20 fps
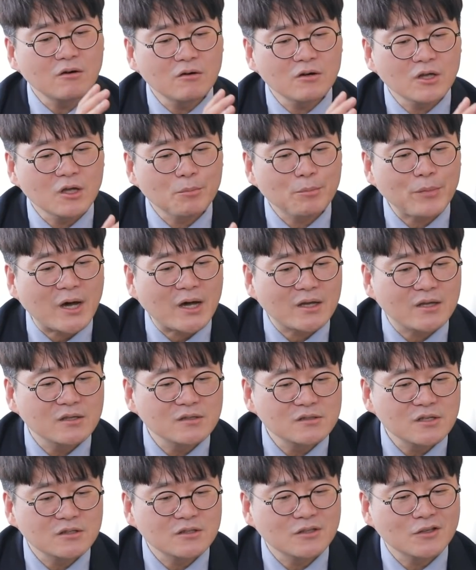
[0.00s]
이렇게
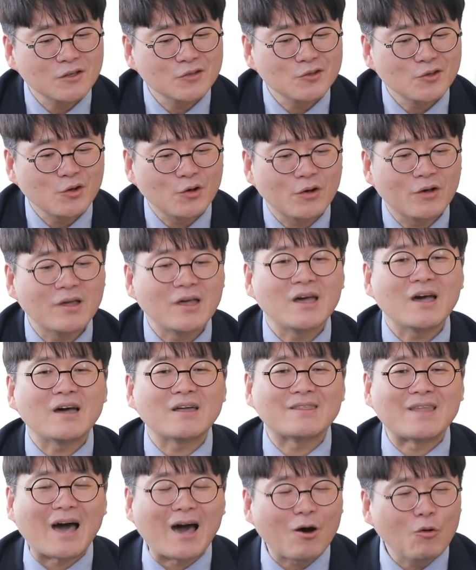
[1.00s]
바뀐 세팅에서
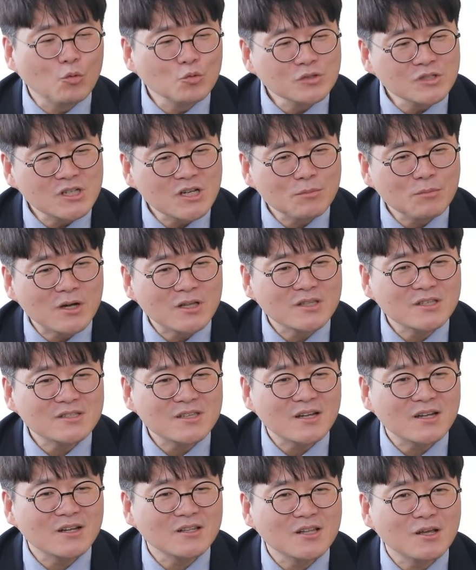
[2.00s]
나 혼자만이
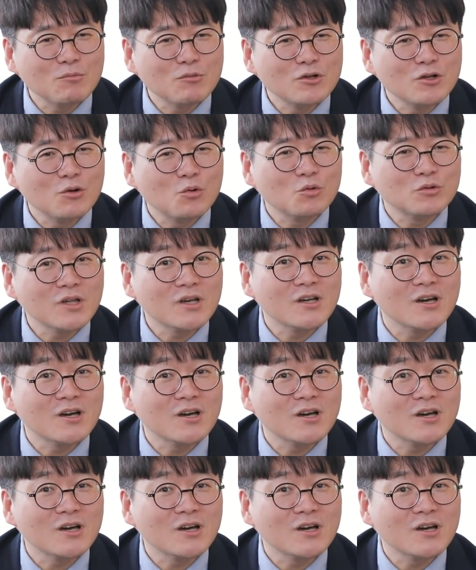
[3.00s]
살아남으려고